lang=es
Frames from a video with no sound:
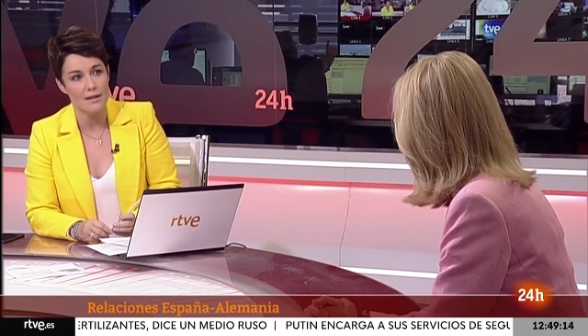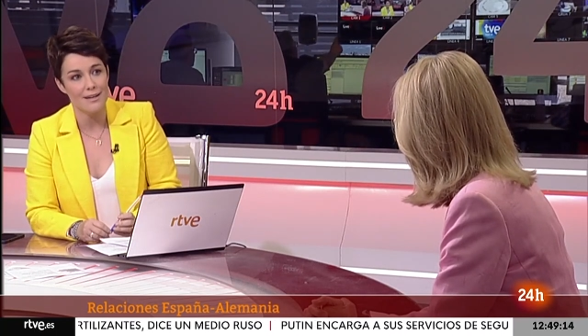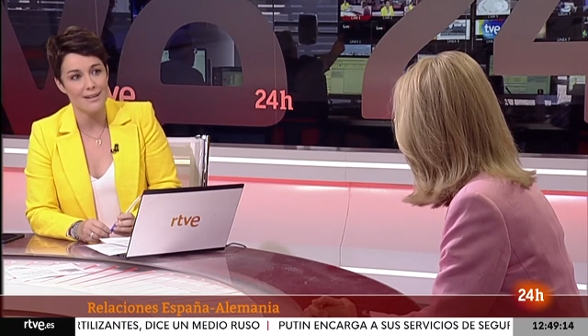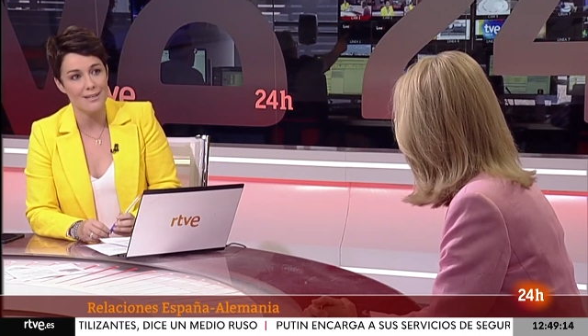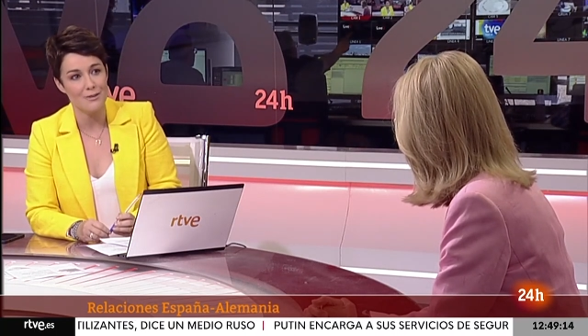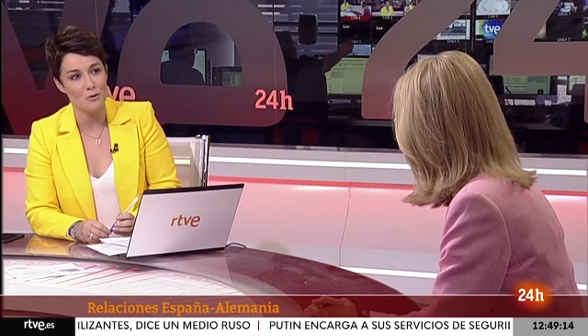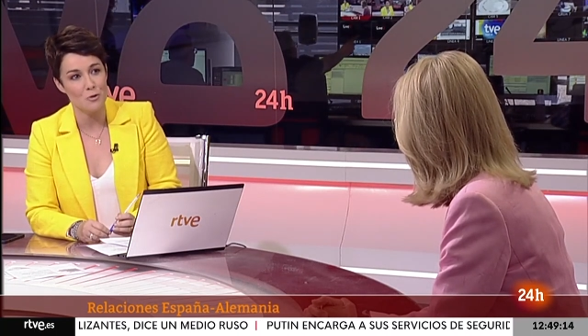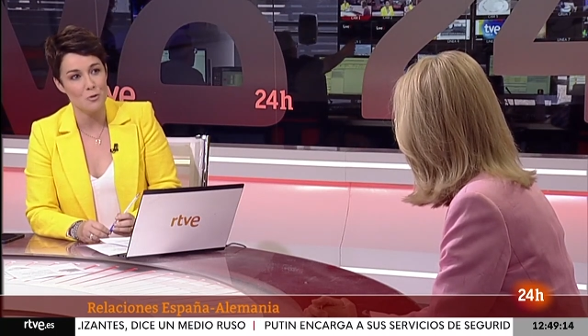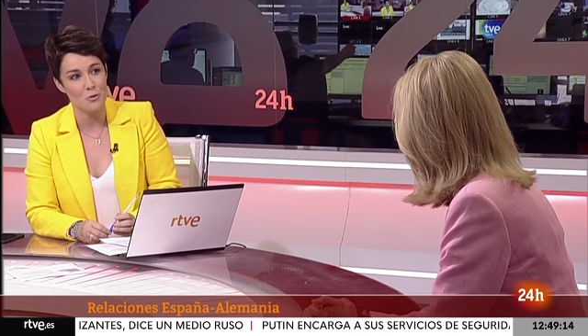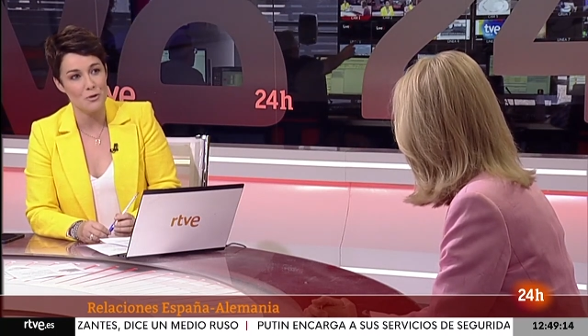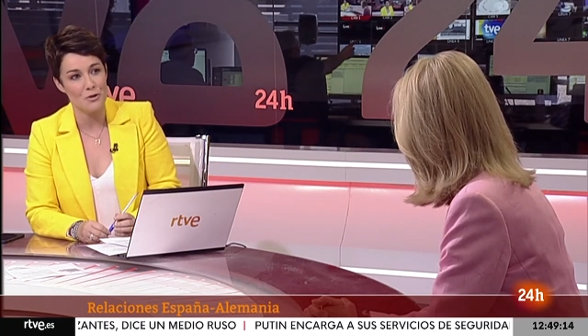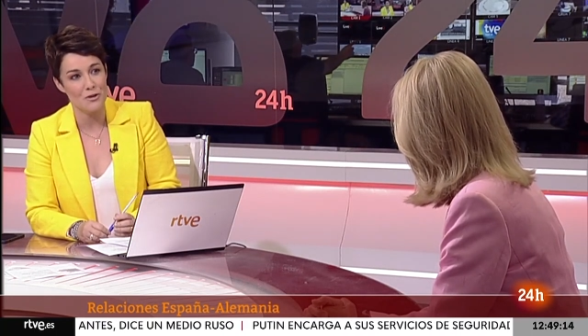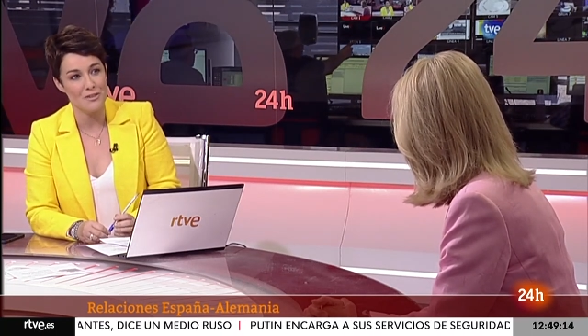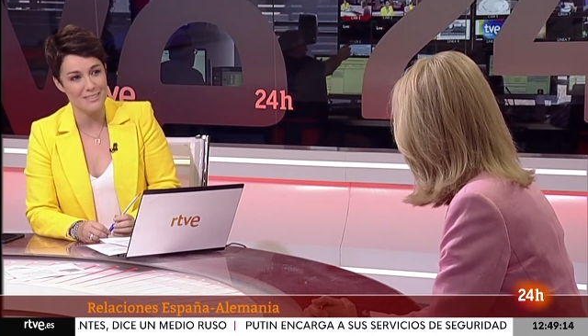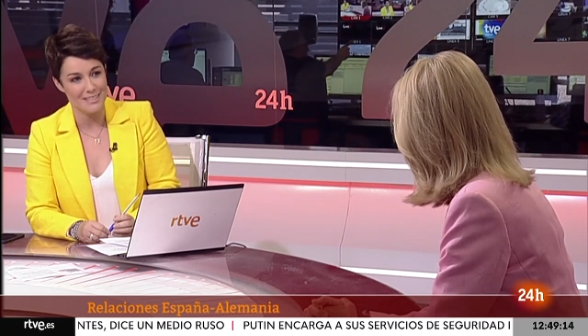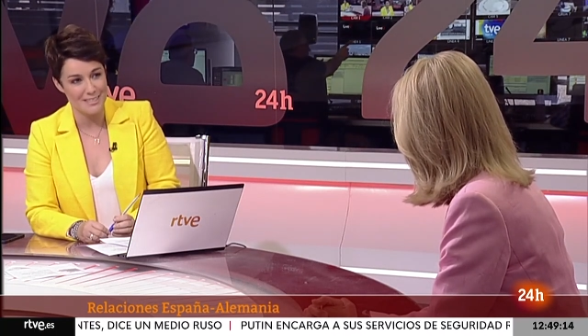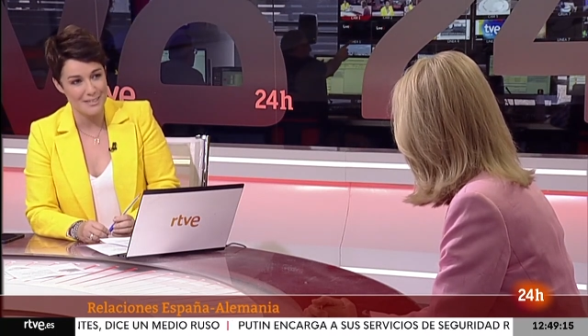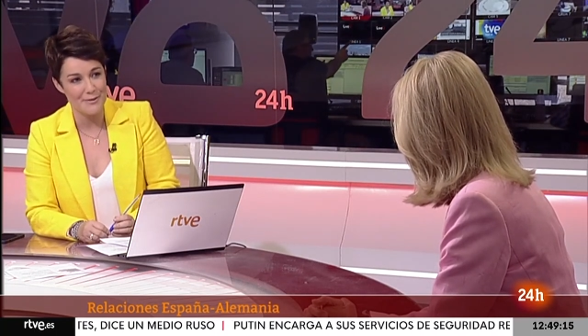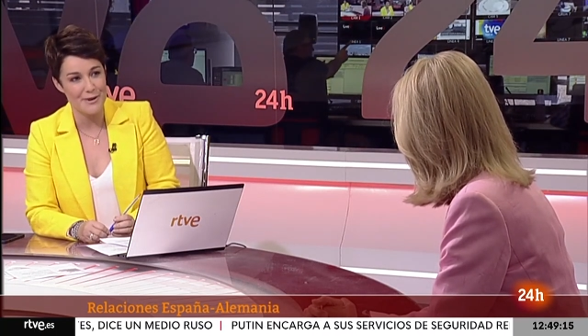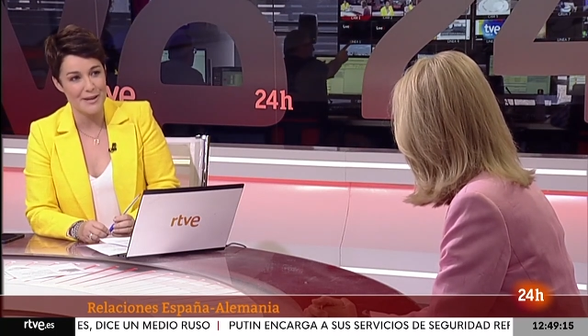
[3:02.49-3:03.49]
la solución?
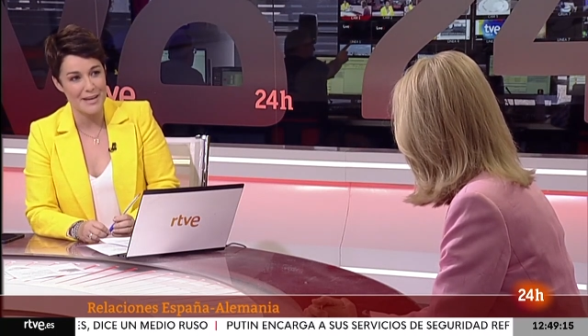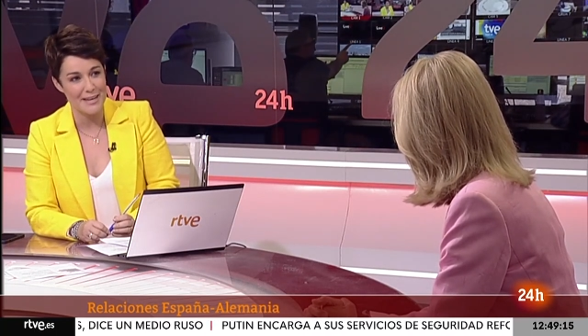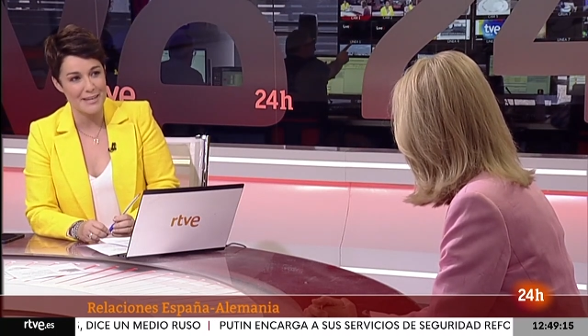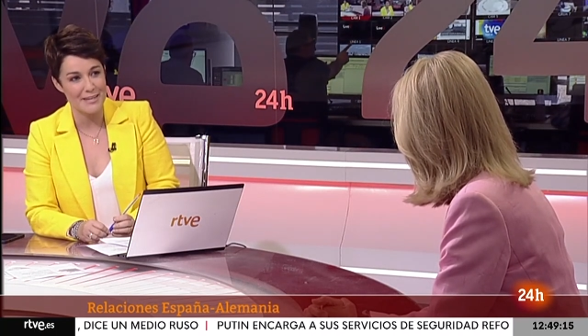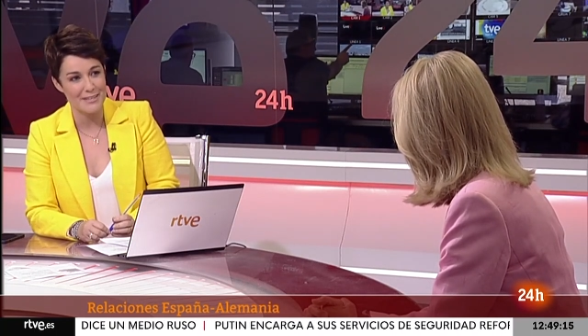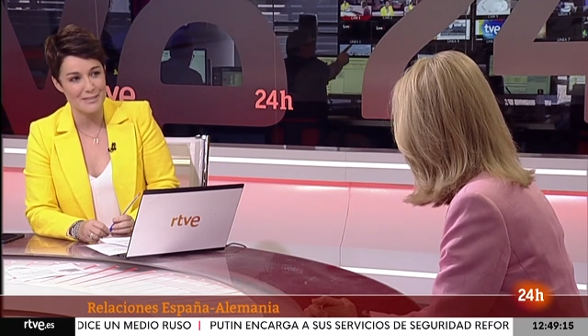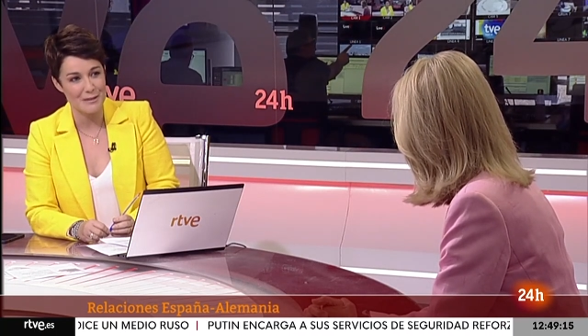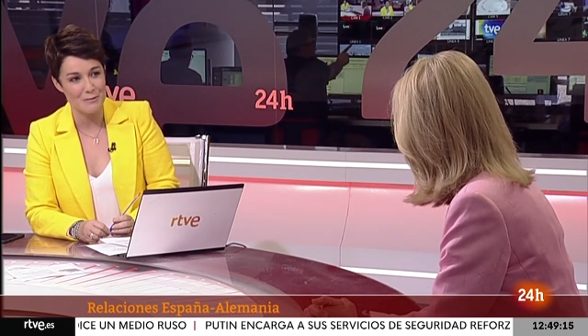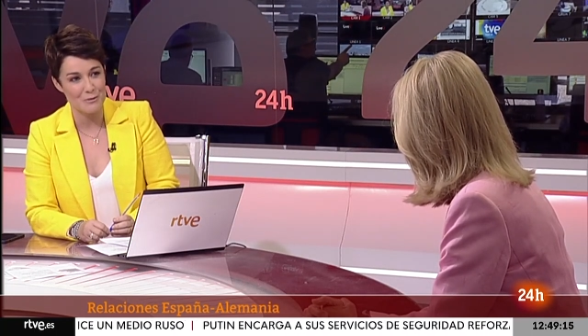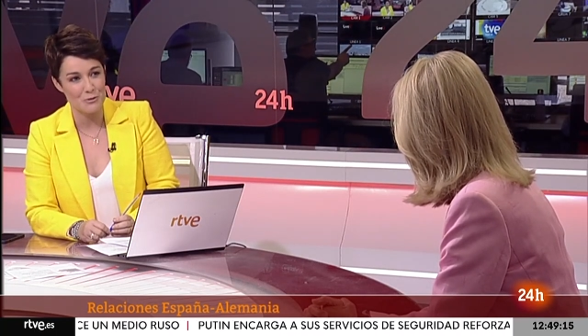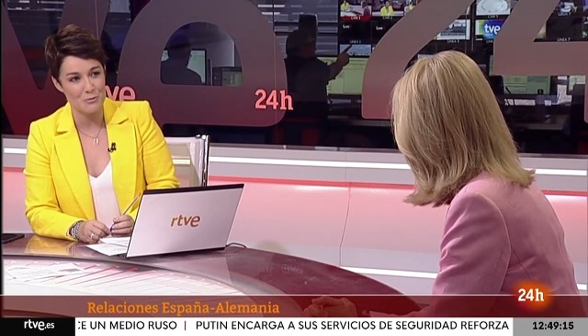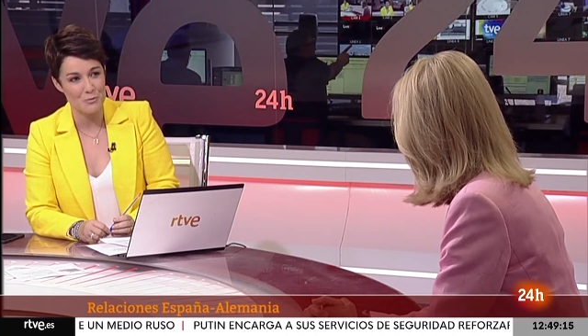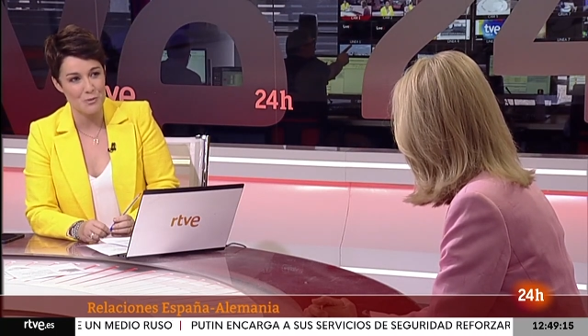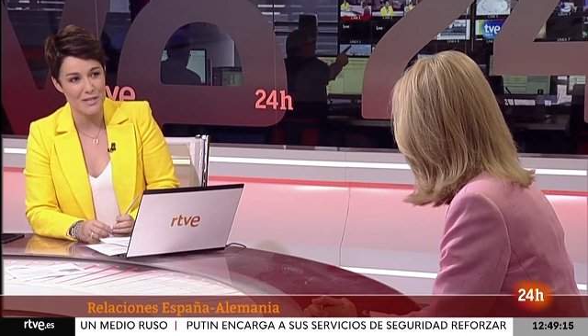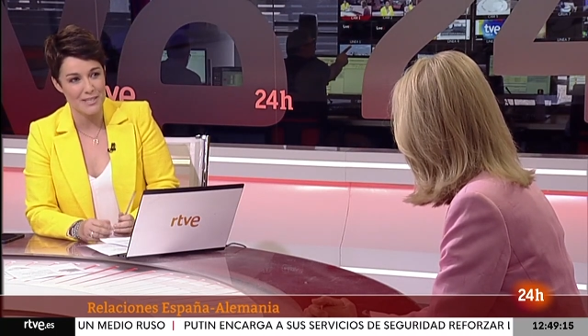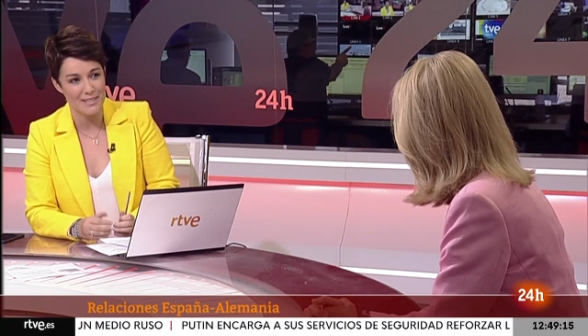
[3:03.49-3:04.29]
Ya sabe que aquí estamos muy